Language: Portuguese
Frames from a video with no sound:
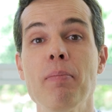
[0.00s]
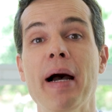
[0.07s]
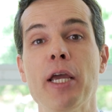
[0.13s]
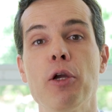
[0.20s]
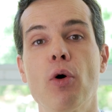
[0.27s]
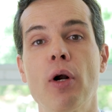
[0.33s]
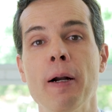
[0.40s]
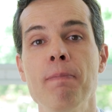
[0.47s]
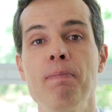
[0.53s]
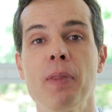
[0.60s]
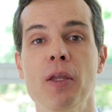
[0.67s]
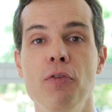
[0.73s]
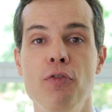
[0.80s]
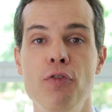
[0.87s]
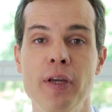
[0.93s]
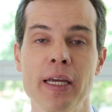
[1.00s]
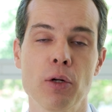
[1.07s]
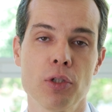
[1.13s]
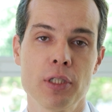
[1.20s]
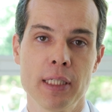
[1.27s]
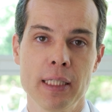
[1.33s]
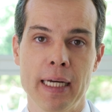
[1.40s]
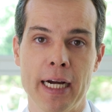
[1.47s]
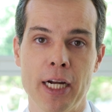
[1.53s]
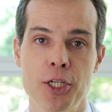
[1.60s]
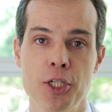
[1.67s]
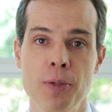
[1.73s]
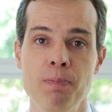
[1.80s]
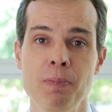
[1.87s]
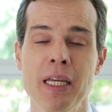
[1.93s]
maior
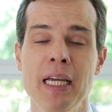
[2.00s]
velocidade.